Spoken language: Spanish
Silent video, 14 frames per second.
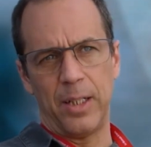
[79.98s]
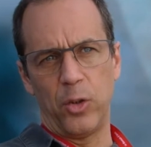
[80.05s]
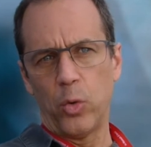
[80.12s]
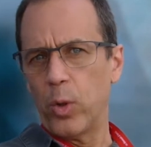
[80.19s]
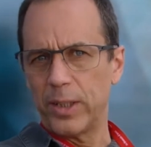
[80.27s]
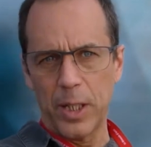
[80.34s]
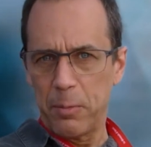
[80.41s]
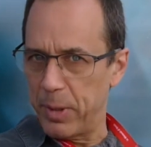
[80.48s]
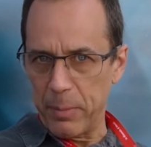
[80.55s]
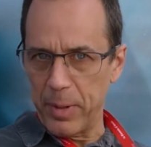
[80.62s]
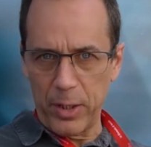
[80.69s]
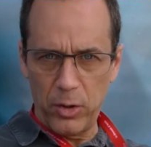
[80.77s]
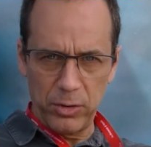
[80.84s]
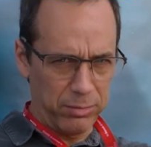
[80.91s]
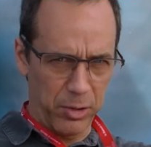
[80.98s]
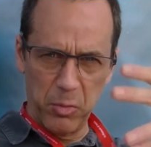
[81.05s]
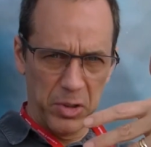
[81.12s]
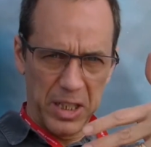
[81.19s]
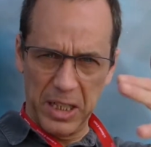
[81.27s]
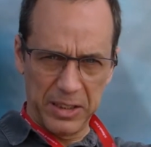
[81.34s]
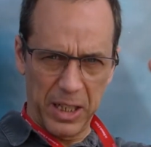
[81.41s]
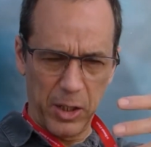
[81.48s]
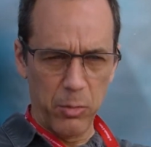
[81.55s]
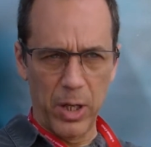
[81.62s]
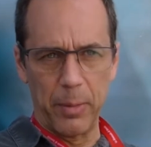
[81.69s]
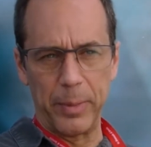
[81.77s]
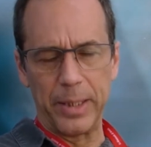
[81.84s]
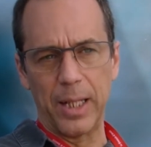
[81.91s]
no es el primero, es como, está
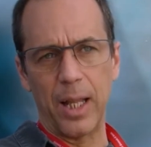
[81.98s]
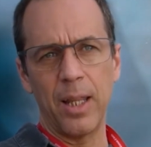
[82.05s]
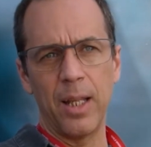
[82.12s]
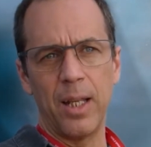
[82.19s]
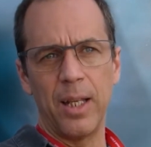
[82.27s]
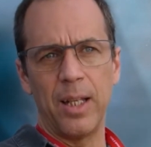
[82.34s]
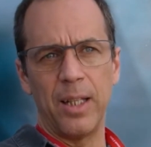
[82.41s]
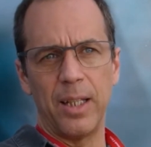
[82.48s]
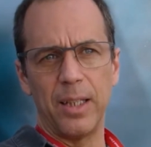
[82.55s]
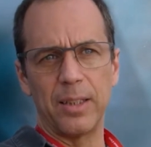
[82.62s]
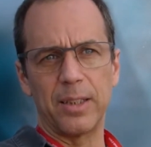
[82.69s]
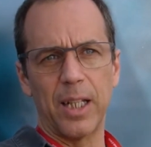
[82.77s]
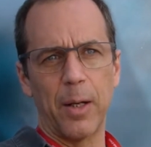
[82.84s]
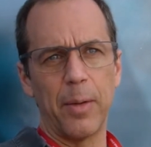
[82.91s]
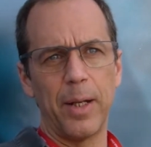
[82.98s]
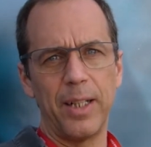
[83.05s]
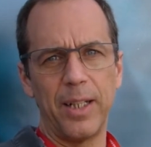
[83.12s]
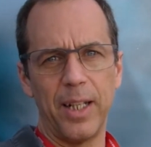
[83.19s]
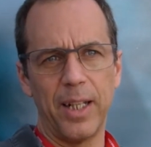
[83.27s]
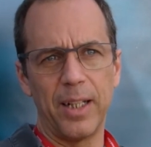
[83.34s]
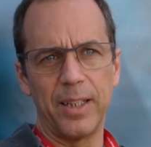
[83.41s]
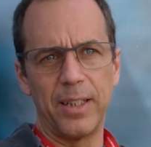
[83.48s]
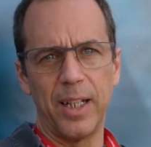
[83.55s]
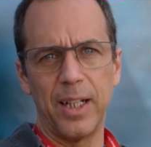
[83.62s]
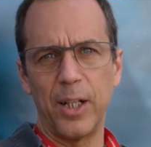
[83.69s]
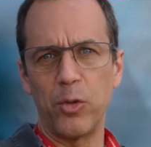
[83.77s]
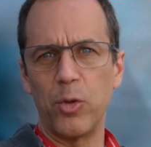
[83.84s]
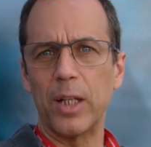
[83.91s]
como la mitad, estaba de
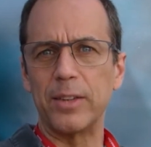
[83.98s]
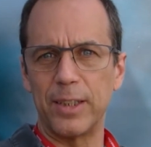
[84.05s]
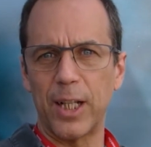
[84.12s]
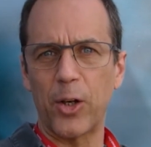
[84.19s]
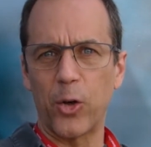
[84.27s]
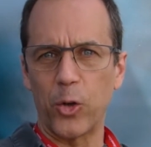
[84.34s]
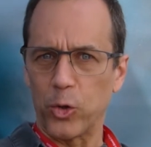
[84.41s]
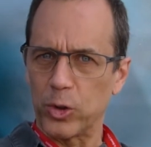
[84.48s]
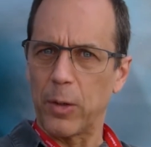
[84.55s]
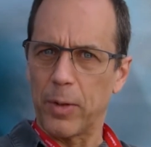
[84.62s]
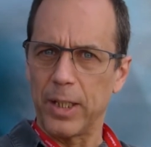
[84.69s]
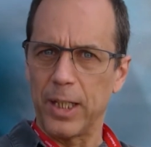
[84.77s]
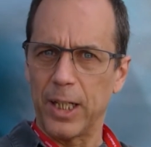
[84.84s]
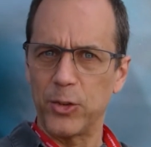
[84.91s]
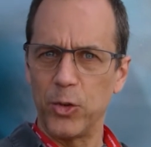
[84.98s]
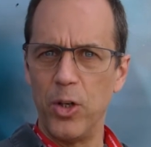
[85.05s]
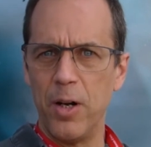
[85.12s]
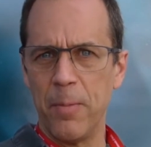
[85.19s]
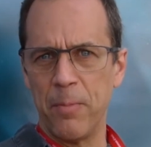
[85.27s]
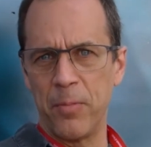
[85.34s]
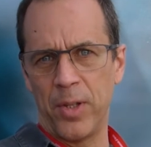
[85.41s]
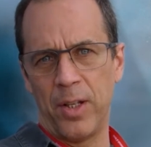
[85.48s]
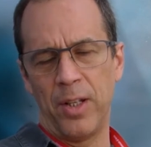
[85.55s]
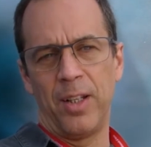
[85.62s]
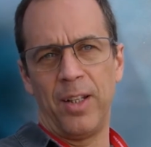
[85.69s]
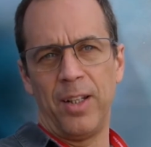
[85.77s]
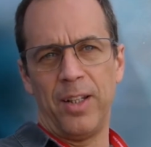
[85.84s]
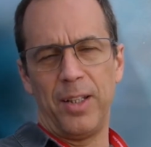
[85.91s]
tener una cita con otra ballena azul.
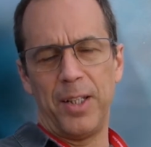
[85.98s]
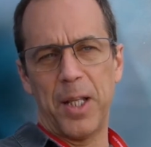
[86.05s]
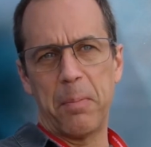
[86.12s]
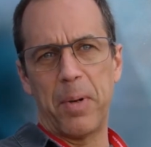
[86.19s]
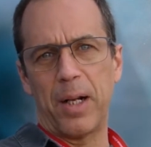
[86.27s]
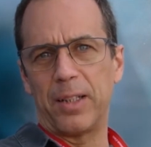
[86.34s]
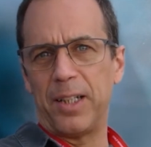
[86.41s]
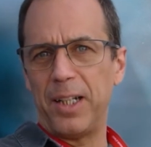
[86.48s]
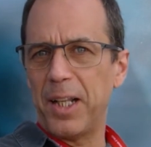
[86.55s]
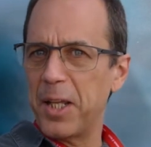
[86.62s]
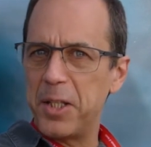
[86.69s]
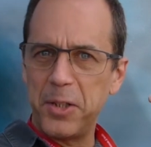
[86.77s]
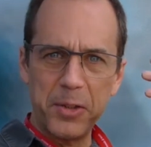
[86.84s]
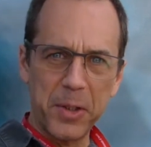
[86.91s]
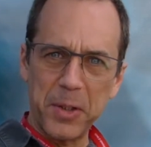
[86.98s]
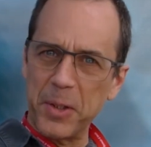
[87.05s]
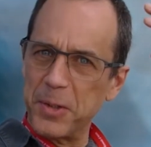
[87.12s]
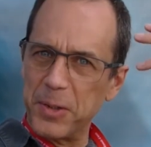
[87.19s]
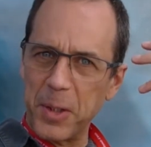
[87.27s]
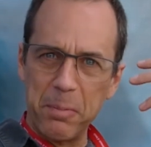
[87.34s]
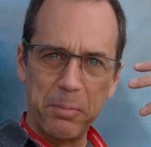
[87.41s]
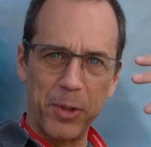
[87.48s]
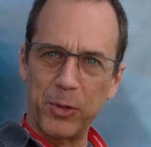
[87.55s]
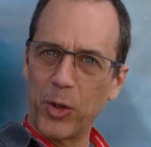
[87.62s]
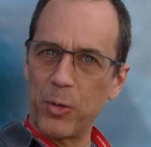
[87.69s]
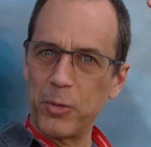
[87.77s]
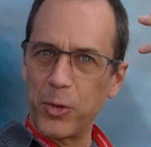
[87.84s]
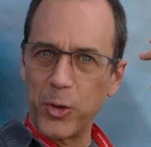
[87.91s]
Y a partir de ahí se
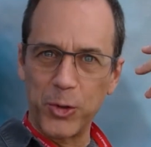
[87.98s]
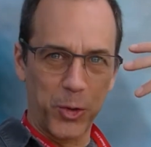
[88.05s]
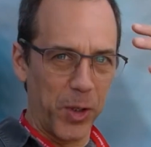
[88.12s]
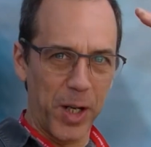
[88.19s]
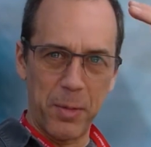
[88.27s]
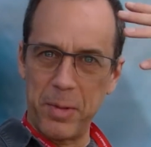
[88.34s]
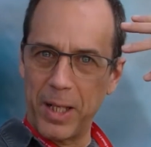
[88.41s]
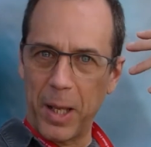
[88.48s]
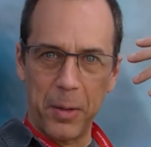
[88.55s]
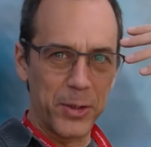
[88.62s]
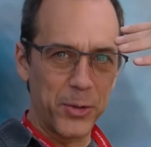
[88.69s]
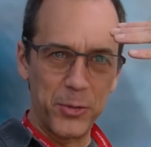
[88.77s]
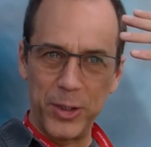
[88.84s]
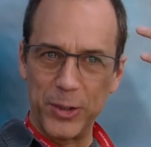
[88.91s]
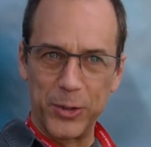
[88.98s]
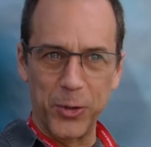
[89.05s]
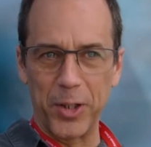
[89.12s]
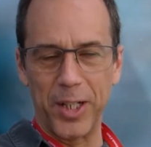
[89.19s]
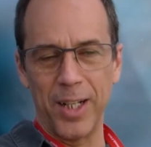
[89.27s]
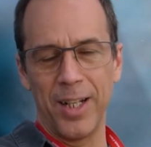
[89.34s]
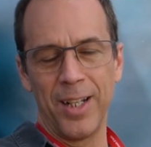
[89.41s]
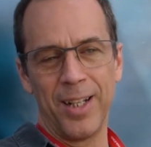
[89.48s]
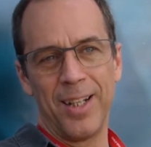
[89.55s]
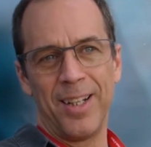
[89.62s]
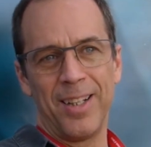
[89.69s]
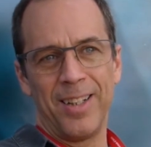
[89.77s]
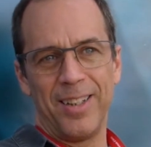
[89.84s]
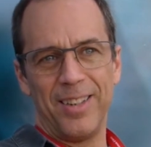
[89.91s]
empezó a construir en mi cabeza una historia
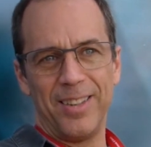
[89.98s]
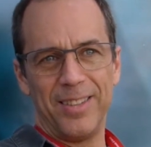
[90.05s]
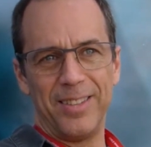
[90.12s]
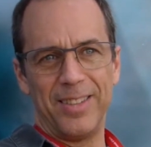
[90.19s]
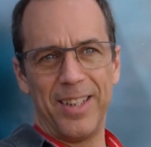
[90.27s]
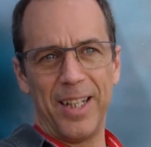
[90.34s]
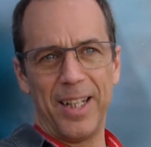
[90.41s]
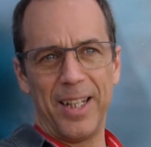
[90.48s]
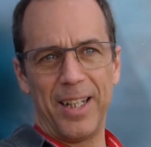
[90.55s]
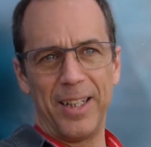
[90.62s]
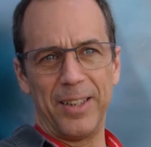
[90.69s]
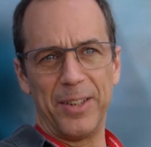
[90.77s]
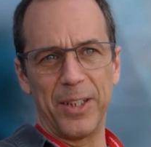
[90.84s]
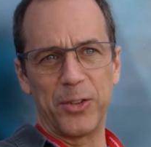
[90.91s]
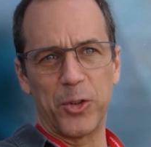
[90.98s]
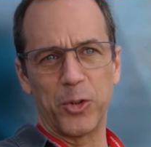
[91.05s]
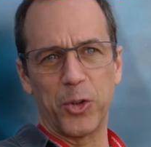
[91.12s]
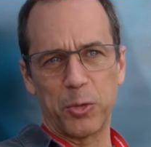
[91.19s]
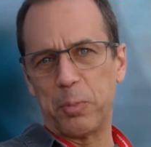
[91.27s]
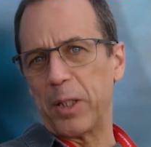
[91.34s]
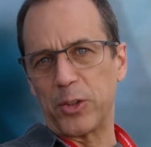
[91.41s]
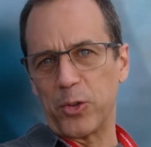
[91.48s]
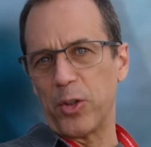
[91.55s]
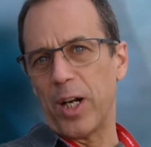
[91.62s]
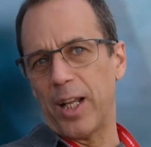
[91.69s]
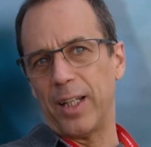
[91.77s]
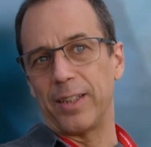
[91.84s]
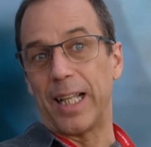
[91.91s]
de, de, estos dos
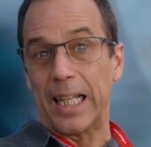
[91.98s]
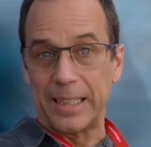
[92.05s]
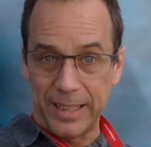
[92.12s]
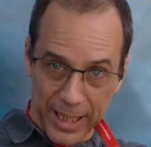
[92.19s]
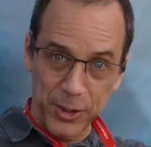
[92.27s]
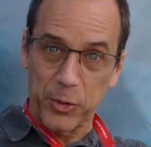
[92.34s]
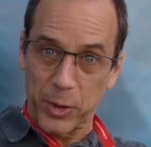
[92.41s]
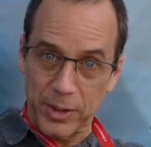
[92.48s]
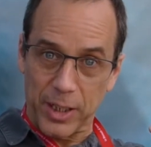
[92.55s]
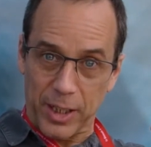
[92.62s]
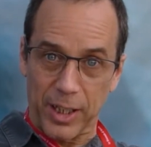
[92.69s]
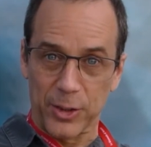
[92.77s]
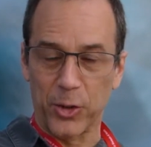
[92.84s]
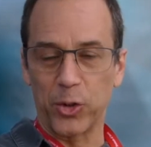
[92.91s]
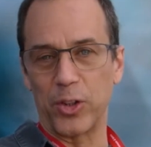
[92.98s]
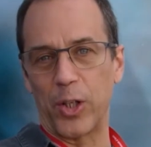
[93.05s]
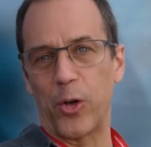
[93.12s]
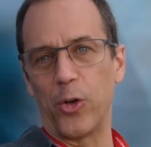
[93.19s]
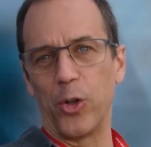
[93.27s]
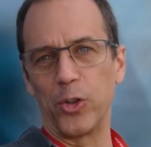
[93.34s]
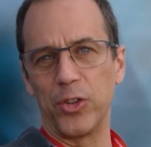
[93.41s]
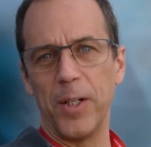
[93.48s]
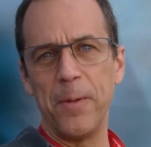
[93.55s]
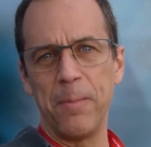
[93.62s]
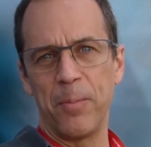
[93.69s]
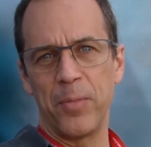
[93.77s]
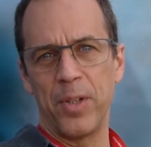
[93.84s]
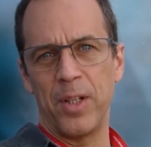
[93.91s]
personajes que haciendo ese reto se conocen